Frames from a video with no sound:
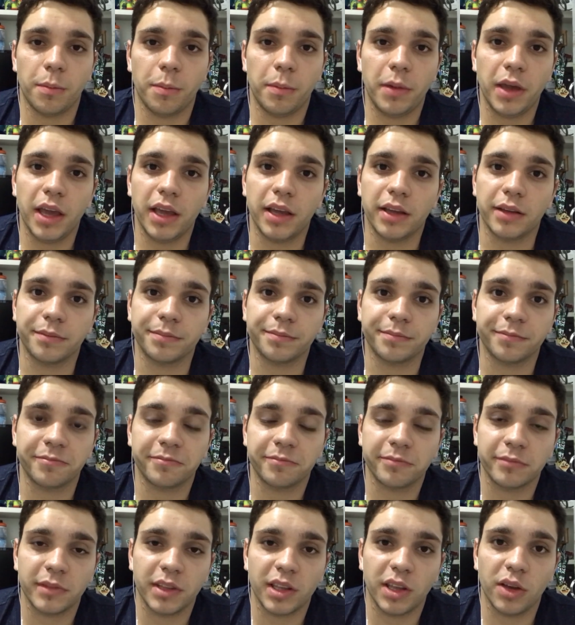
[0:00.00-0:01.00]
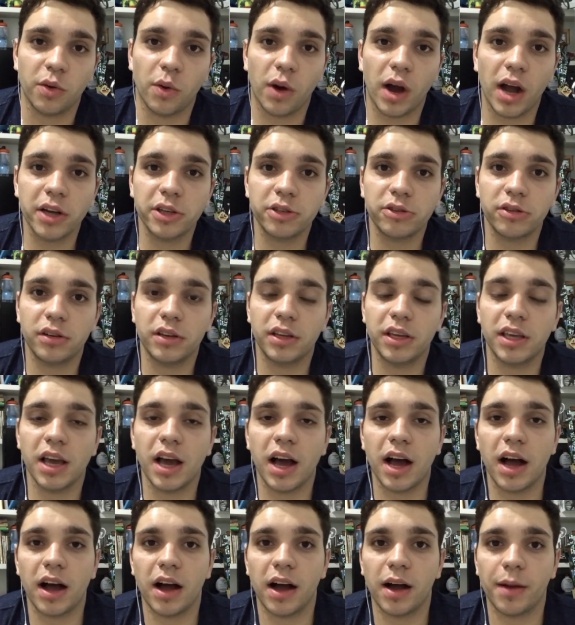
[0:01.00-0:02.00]
Bem, eu acho que
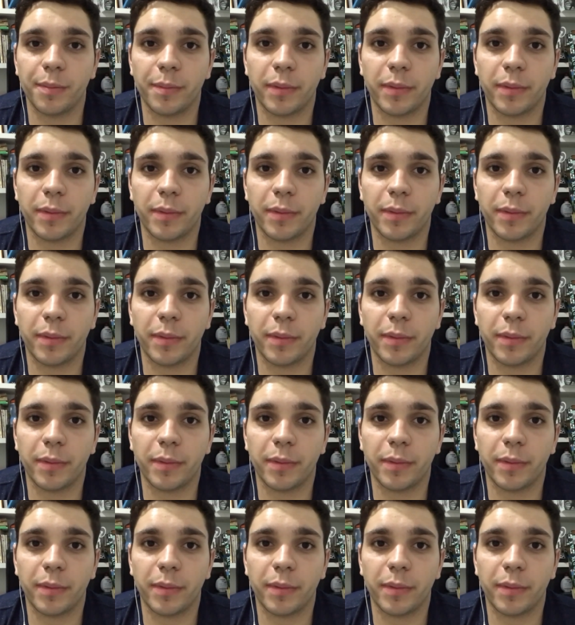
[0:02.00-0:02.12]
a